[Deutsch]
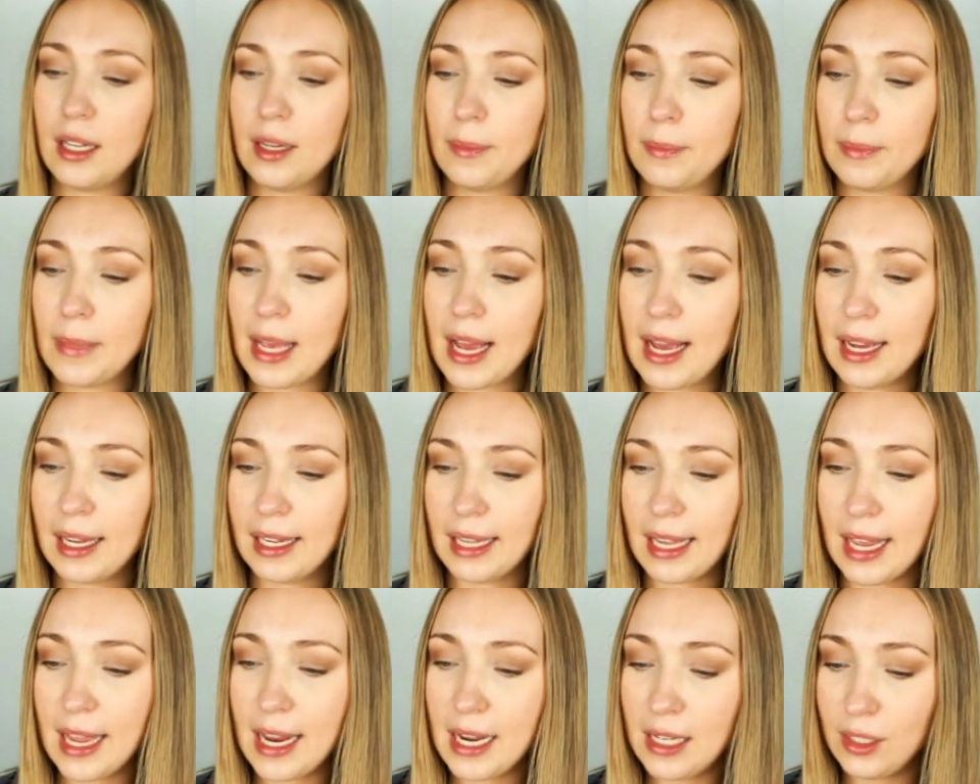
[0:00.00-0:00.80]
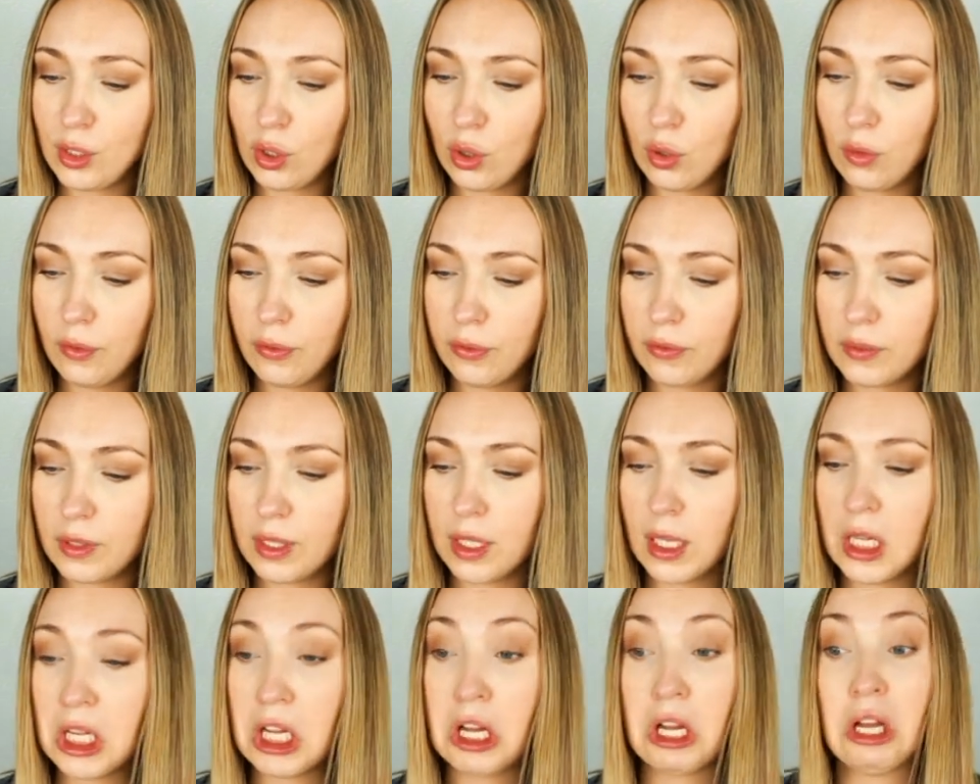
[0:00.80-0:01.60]
ähm,
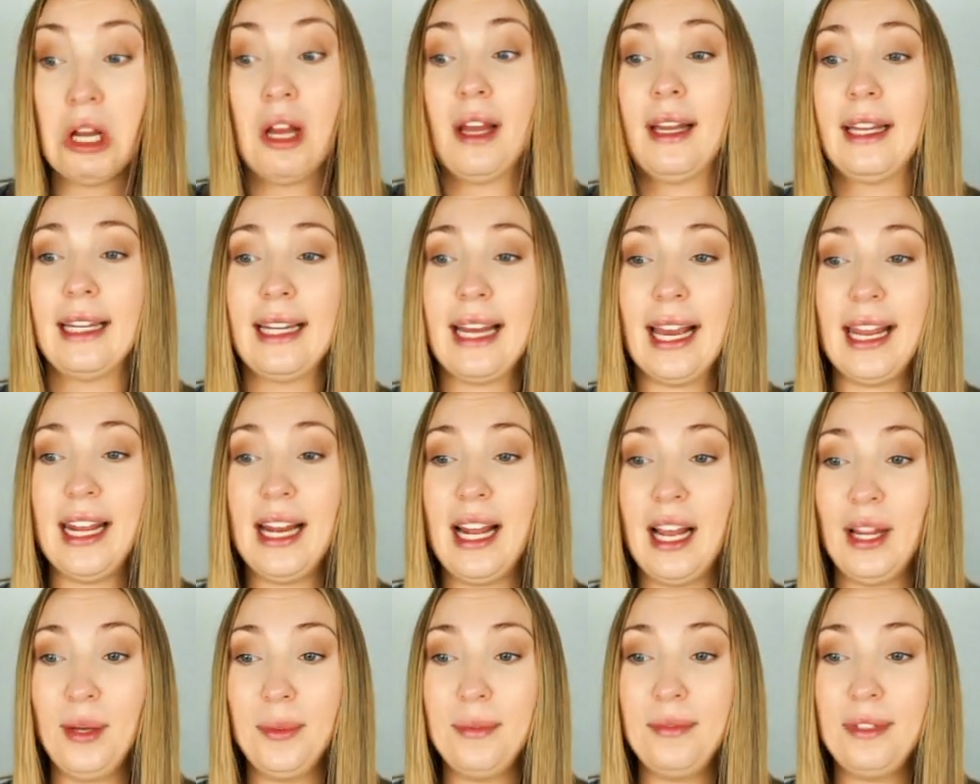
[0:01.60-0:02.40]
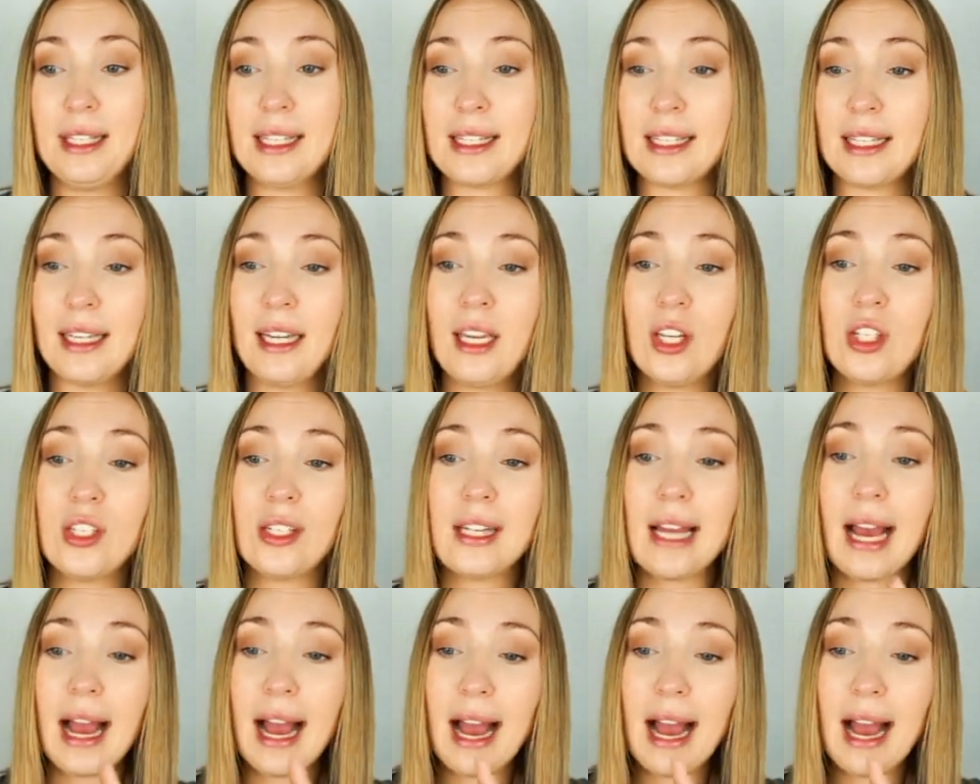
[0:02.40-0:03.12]
Ariel-Duft. Keine Ahnung, wie es riecht,